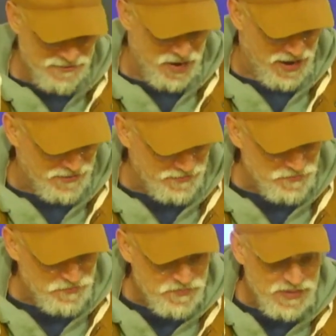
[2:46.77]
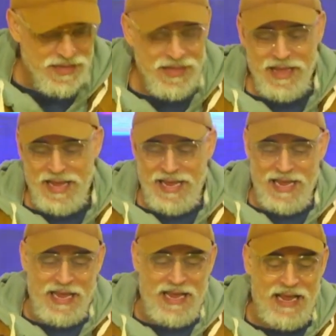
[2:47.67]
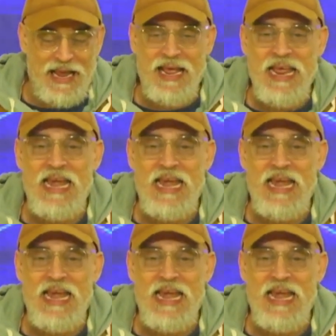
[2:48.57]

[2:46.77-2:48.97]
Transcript: Bueno, eh,